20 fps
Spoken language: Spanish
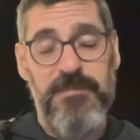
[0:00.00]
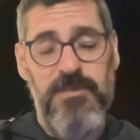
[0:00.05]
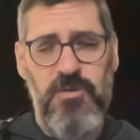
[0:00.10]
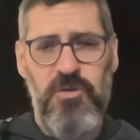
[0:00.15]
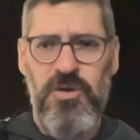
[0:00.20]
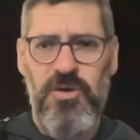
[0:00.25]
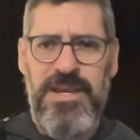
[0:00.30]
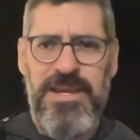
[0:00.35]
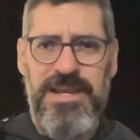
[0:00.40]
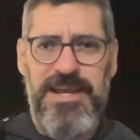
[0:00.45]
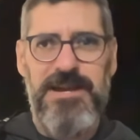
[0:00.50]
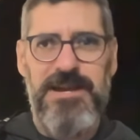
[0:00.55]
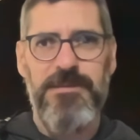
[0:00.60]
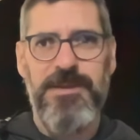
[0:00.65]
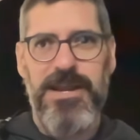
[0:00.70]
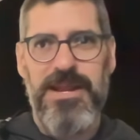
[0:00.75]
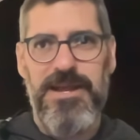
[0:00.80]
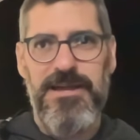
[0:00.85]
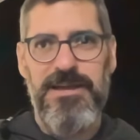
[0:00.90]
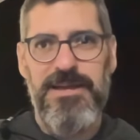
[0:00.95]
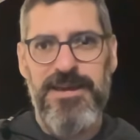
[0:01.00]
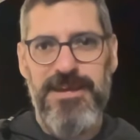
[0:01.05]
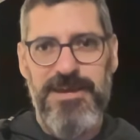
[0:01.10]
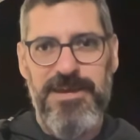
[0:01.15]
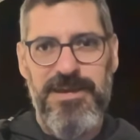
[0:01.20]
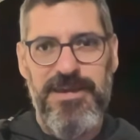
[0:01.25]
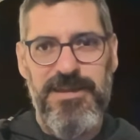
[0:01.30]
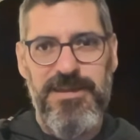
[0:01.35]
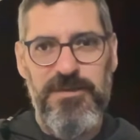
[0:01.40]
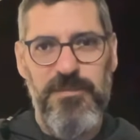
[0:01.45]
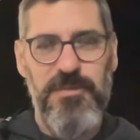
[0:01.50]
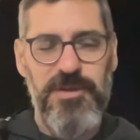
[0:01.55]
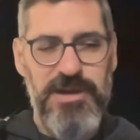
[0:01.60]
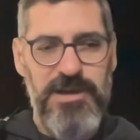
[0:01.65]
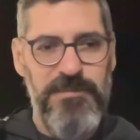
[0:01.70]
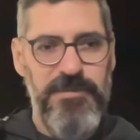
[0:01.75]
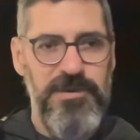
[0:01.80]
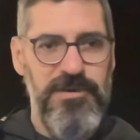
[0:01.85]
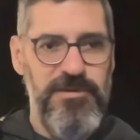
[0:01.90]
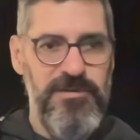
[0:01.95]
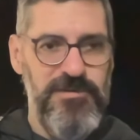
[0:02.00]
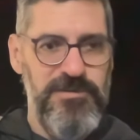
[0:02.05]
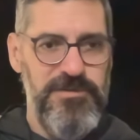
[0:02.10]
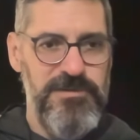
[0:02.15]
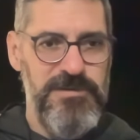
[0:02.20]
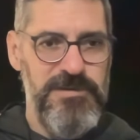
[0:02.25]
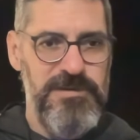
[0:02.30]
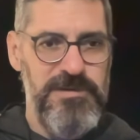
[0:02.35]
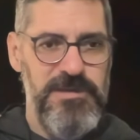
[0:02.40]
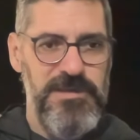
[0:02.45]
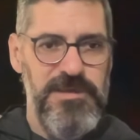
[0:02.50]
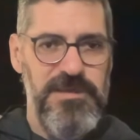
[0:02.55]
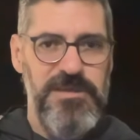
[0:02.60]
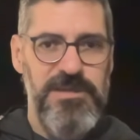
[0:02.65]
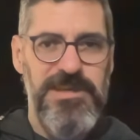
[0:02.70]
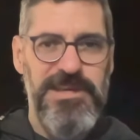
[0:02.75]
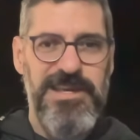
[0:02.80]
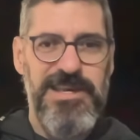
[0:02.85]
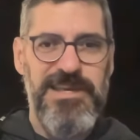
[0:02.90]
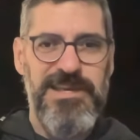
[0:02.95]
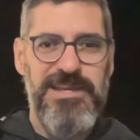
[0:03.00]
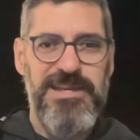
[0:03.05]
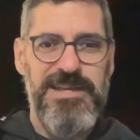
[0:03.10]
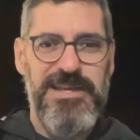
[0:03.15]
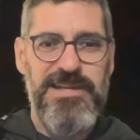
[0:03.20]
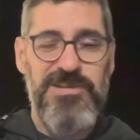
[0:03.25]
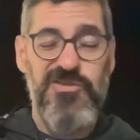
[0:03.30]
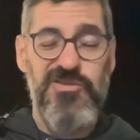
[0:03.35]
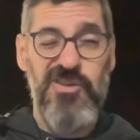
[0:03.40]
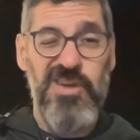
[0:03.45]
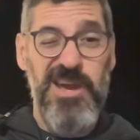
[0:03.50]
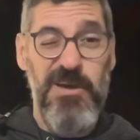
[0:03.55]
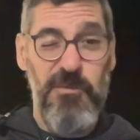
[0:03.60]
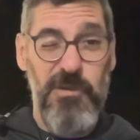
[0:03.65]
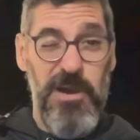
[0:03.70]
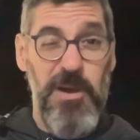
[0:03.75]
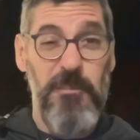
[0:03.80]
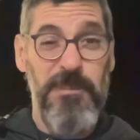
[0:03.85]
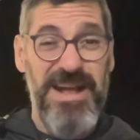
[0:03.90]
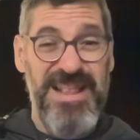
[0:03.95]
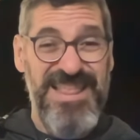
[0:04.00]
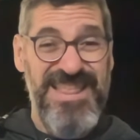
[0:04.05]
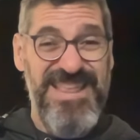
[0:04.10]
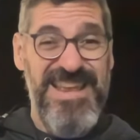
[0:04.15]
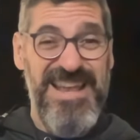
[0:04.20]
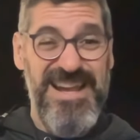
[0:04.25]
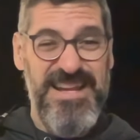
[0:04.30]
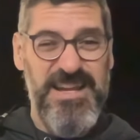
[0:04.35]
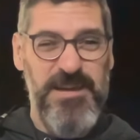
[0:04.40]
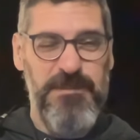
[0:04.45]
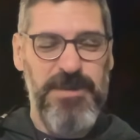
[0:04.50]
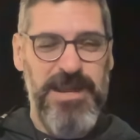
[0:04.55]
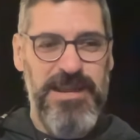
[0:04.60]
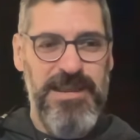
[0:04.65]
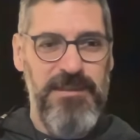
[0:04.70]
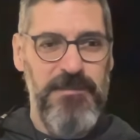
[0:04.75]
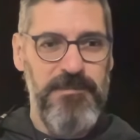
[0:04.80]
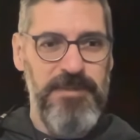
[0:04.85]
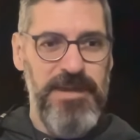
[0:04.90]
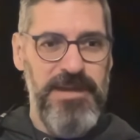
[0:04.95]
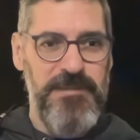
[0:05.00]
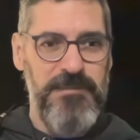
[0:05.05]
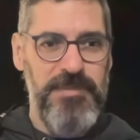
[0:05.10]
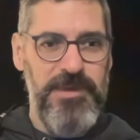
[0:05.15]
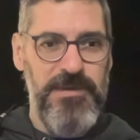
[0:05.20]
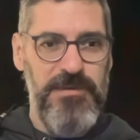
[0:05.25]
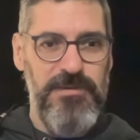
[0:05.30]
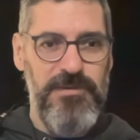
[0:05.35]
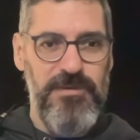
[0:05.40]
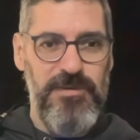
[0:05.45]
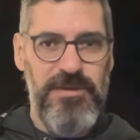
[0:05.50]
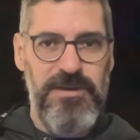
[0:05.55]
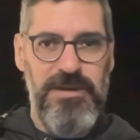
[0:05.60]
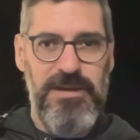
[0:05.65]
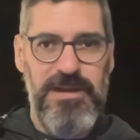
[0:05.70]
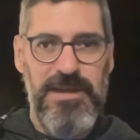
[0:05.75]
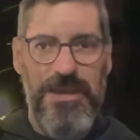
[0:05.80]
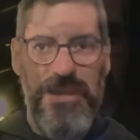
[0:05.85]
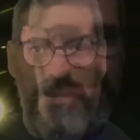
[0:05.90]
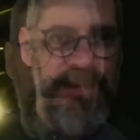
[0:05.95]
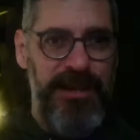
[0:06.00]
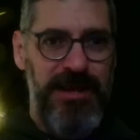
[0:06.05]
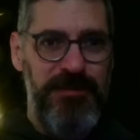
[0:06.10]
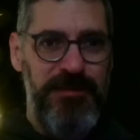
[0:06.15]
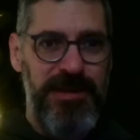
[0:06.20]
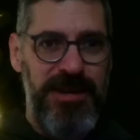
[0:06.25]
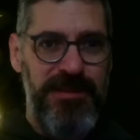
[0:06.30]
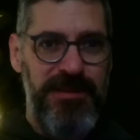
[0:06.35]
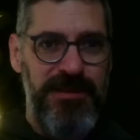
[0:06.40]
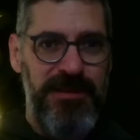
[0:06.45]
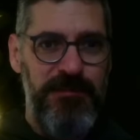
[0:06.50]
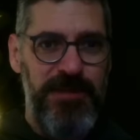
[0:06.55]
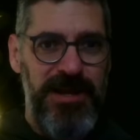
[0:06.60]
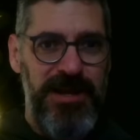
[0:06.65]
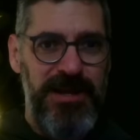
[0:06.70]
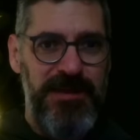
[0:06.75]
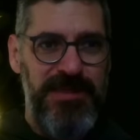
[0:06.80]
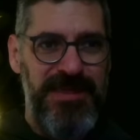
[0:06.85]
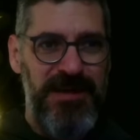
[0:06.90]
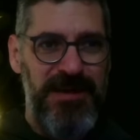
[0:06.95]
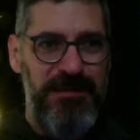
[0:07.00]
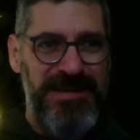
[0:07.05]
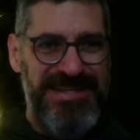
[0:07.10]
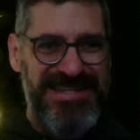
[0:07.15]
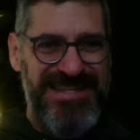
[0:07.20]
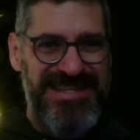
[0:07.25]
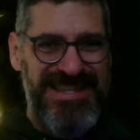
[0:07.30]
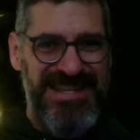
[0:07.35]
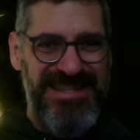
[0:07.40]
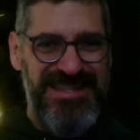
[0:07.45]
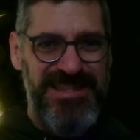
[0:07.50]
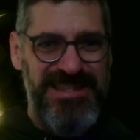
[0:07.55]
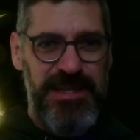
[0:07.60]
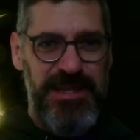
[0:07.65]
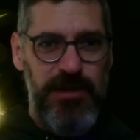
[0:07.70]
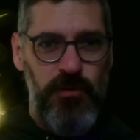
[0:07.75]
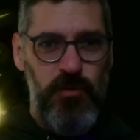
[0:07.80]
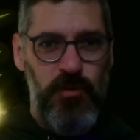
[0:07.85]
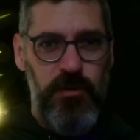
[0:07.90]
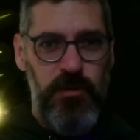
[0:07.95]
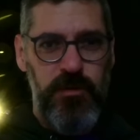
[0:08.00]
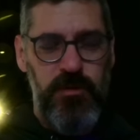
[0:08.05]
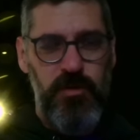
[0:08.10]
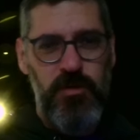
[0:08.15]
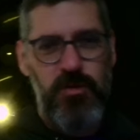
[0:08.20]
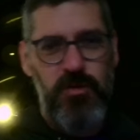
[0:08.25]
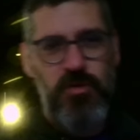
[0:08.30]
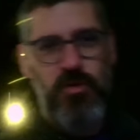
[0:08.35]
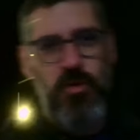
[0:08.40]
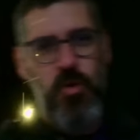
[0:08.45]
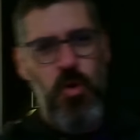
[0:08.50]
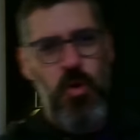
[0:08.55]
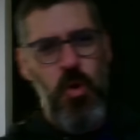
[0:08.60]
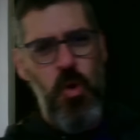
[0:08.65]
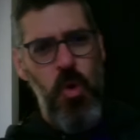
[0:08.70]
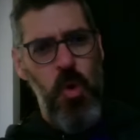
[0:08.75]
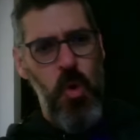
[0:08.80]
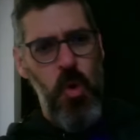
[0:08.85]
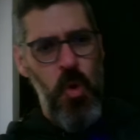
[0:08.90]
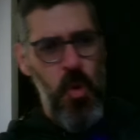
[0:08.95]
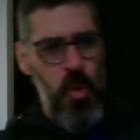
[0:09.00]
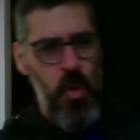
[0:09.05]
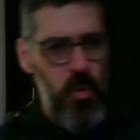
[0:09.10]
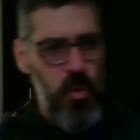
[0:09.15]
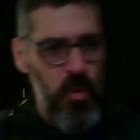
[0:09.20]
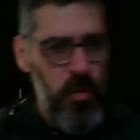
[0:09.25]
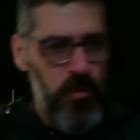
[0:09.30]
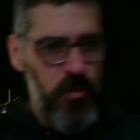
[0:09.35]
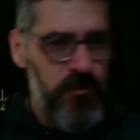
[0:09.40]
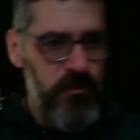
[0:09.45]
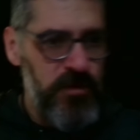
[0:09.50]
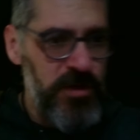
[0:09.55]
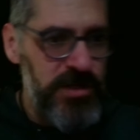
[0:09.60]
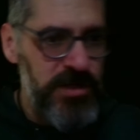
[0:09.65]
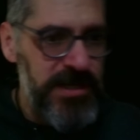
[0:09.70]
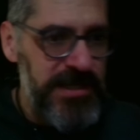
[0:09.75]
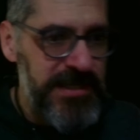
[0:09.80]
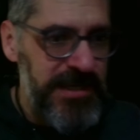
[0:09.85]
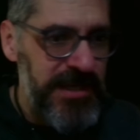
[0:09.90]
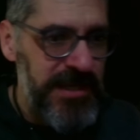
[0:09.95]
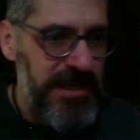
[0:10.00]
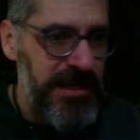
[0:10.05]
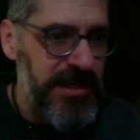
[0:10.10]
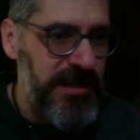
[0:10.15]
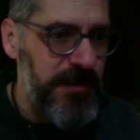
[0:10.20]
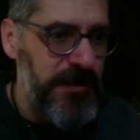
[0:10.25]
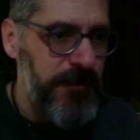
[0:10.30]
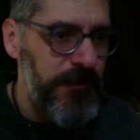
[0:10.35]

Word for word: joli la cámara, eh, no es por nada, pero. Eso que he hablado mal de la cámara del Mac, pero la cámara del Mac da bastante luz. Uf, no sé si.